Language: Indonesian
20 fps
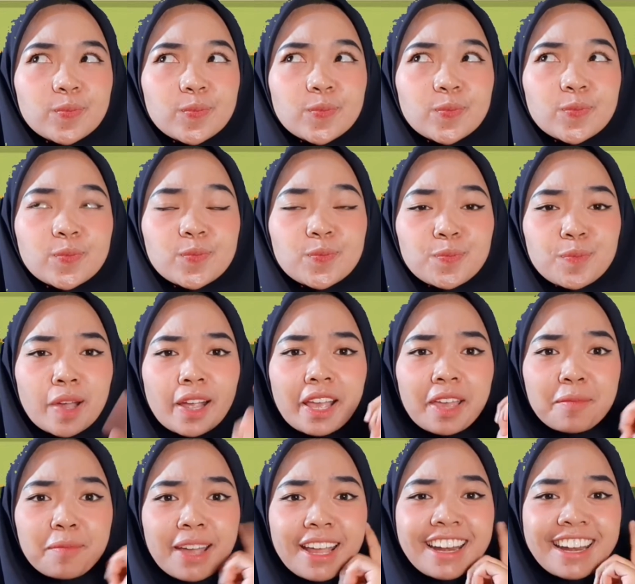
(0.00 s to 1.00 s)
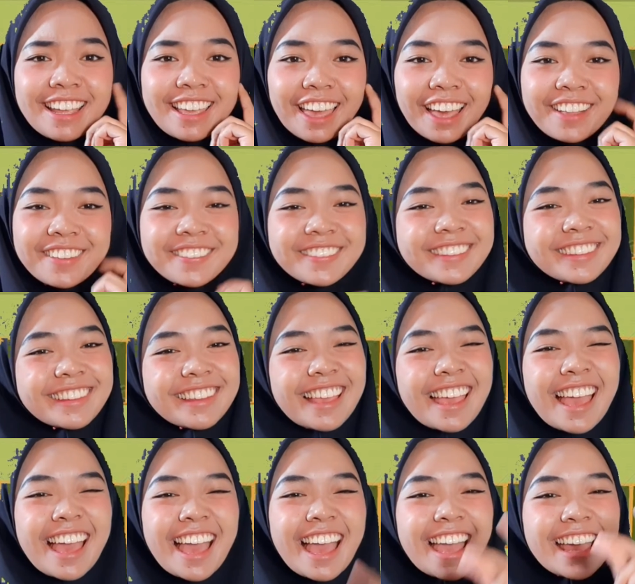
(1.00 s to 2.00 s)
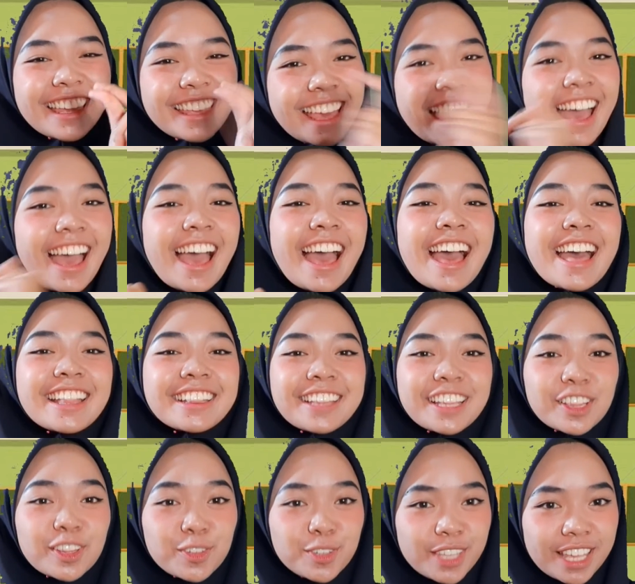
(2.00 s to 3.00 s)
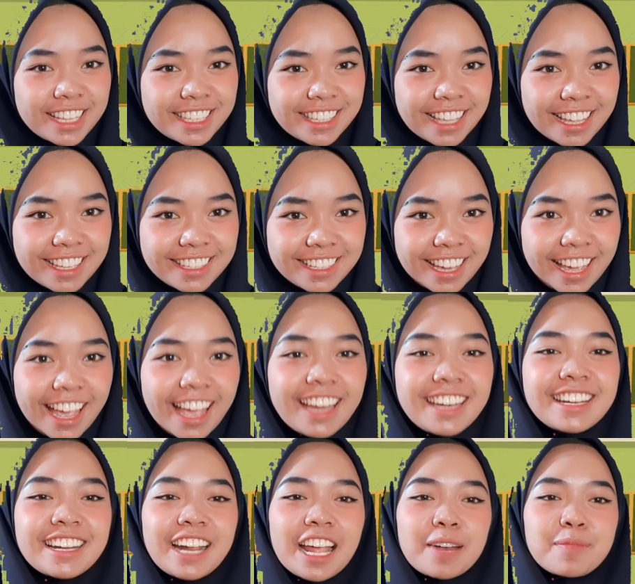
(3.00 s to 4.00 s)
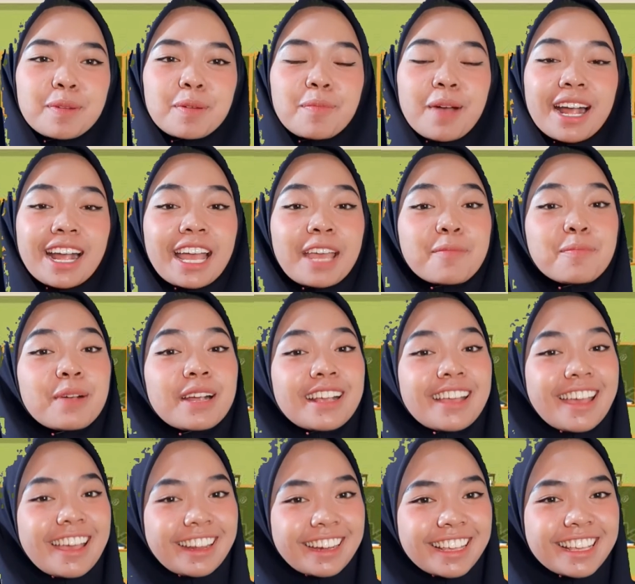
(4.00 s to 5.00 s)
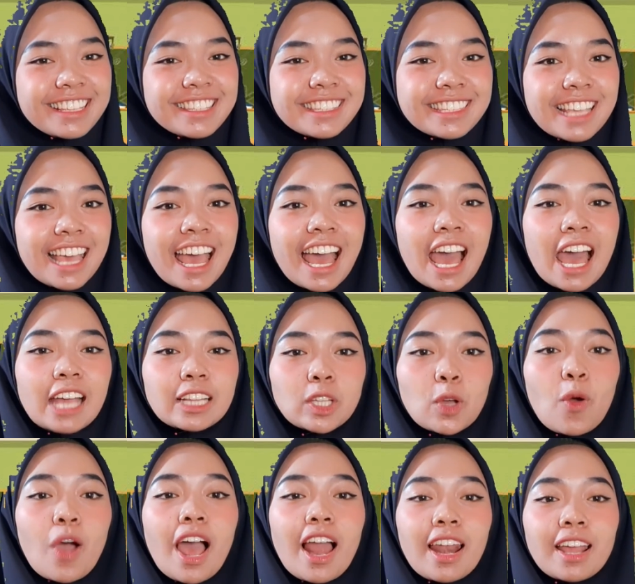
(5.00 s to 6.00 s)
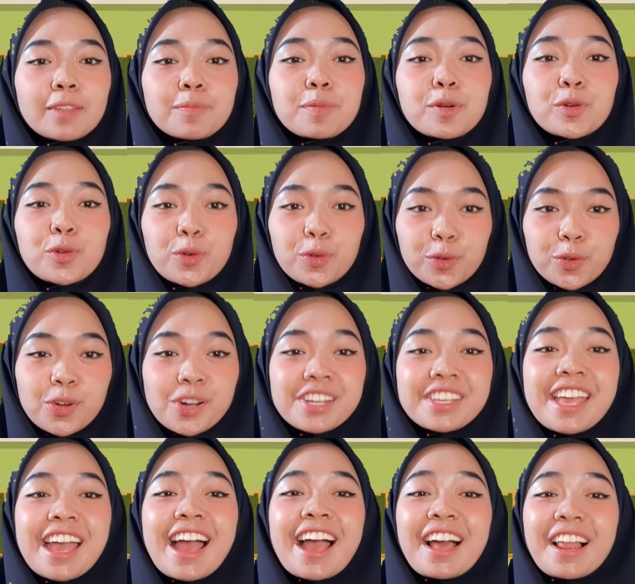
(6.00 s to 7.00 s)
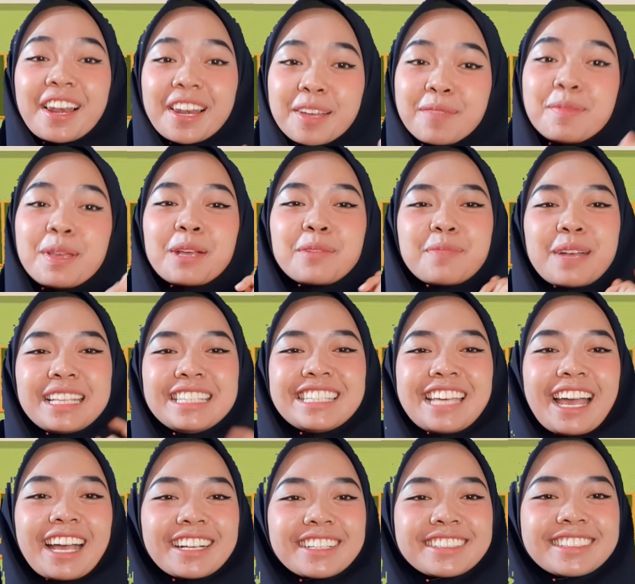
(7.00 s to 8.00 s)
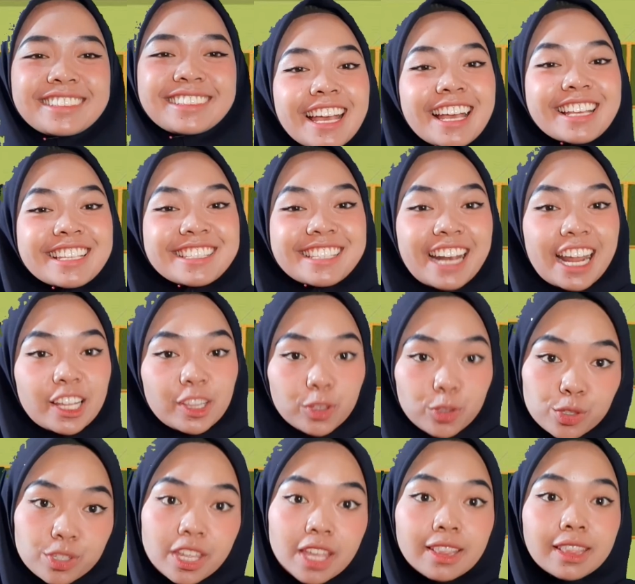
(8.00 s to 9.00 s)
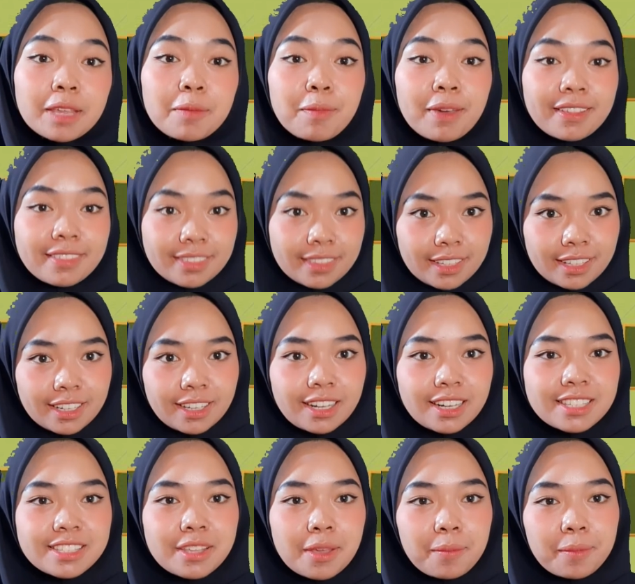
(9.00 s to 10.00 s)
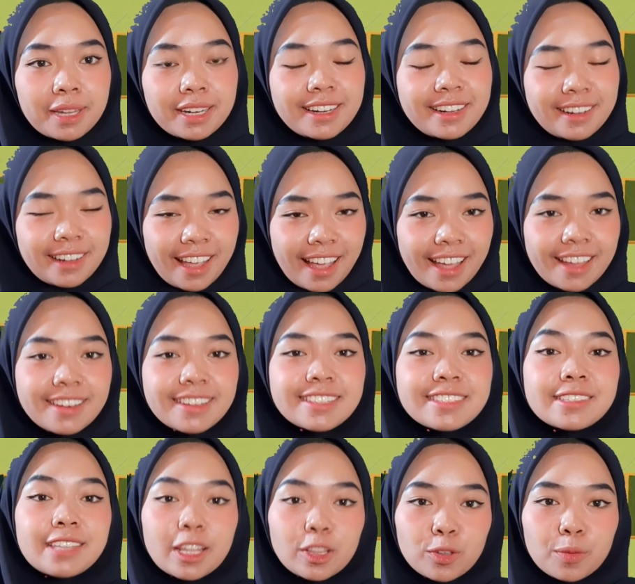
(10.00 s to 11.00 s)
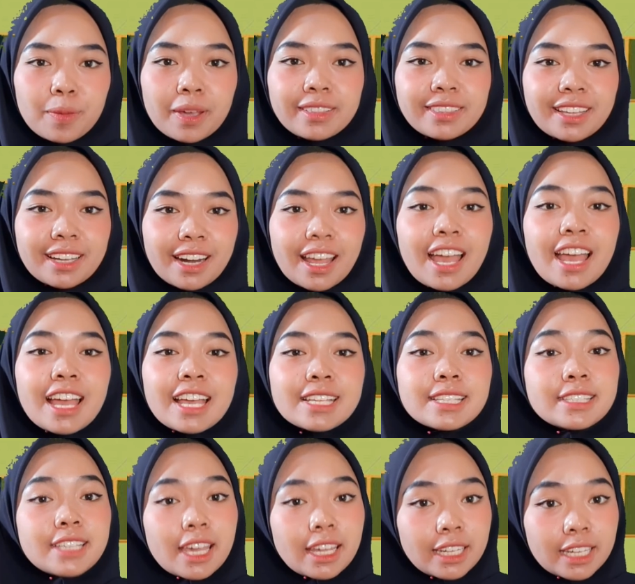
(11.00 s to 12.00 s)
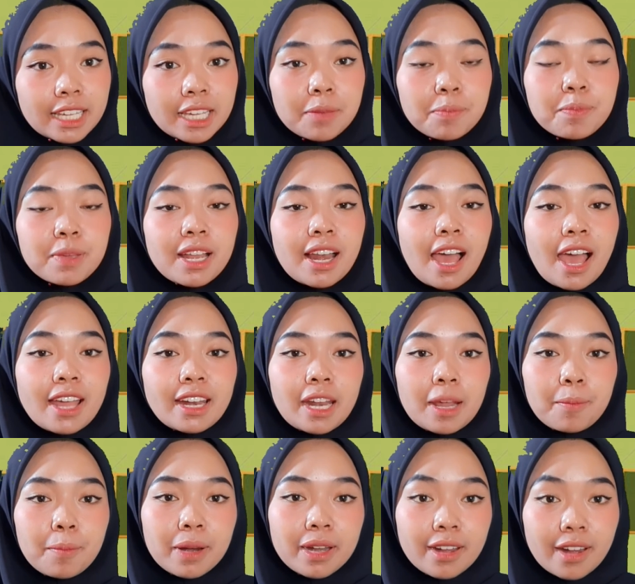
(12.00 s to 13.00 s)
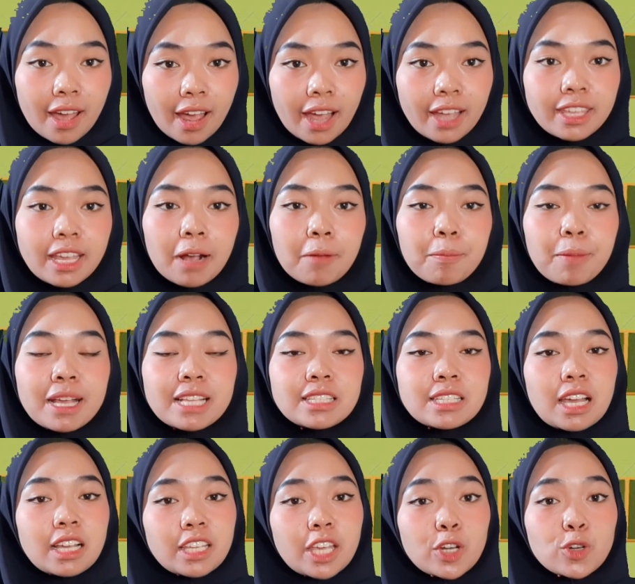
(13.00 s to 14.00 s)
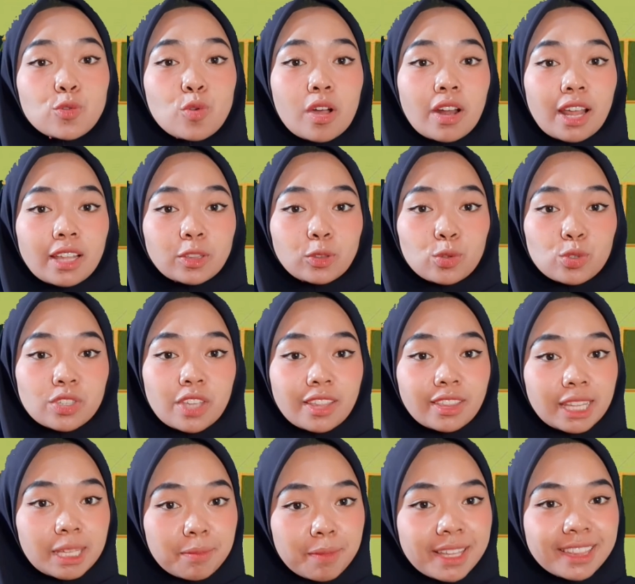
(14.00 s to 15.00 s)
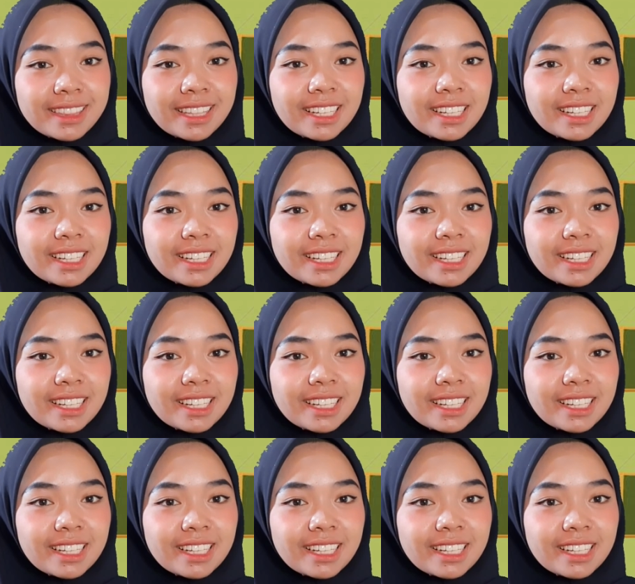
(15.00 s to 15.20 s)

Hmm, bagaimana ya? Ya, tentunya saja dengan memakai penggaris atau alat pengukur yang lebih panjang. 100 cm sama dengan 1 meter. Jadi bila ada benda yang panjangnya 200 cm